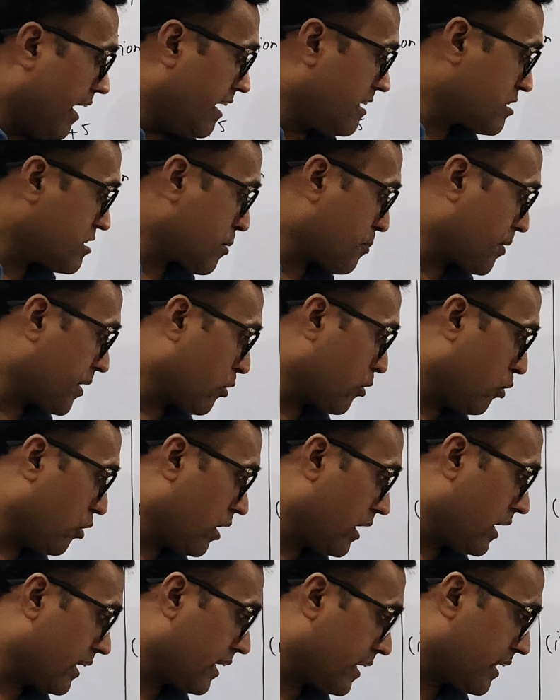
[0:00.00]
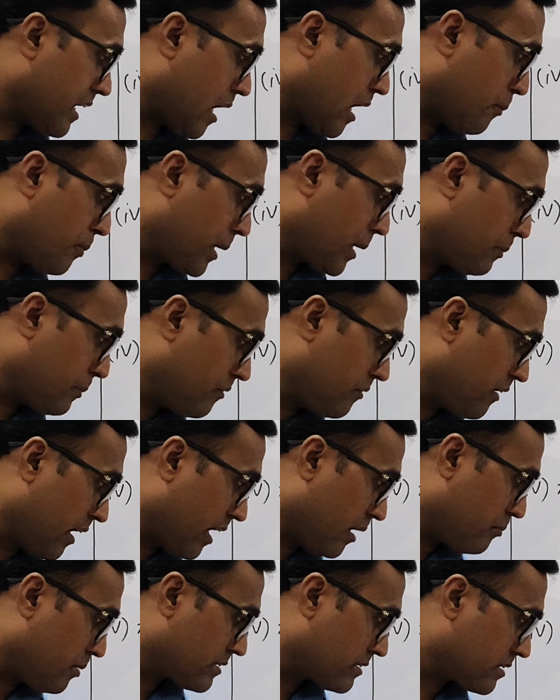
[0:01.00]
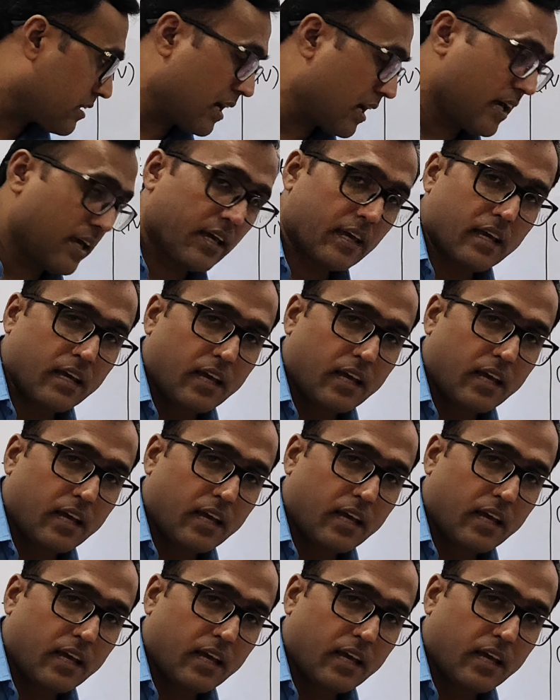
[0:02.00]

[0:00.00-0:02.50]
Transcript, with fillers: वाई सेपरेट हो गया लेकिन यहाँ फिर भी वाई बच रहा है